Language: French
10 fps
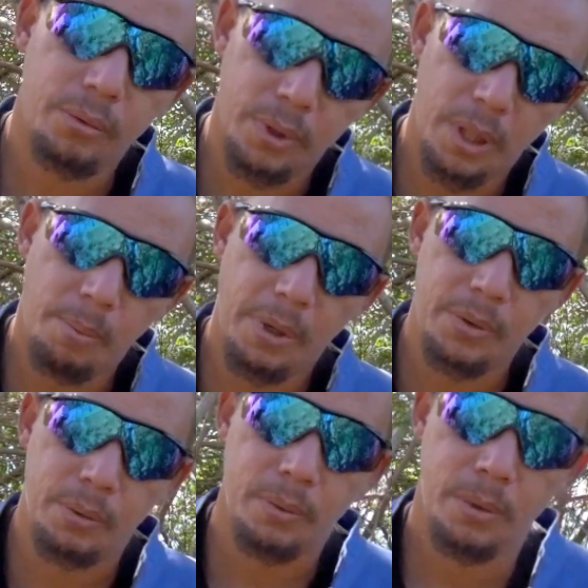fruit de la
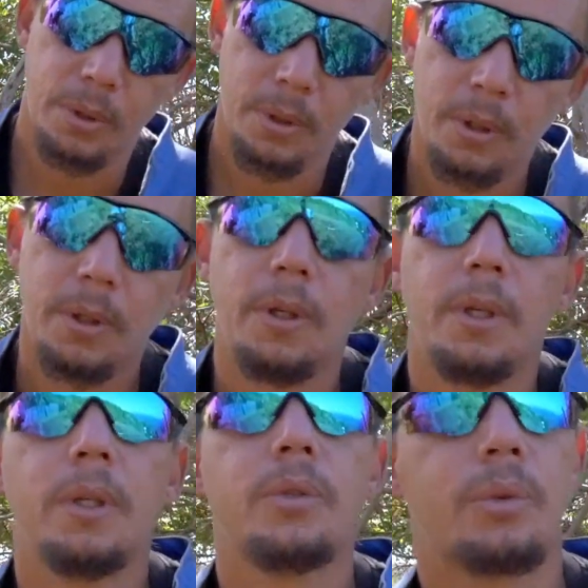passion.
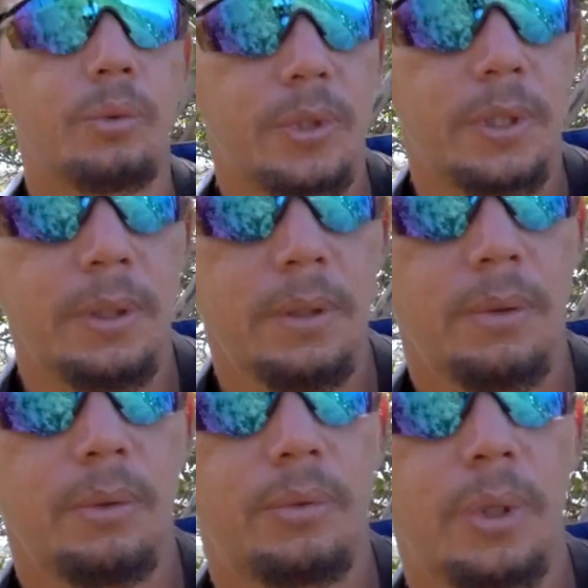Ce coup-ci,
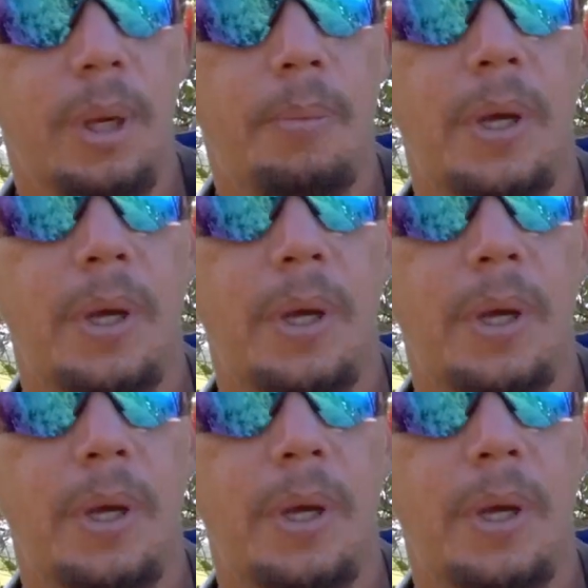le fruit de la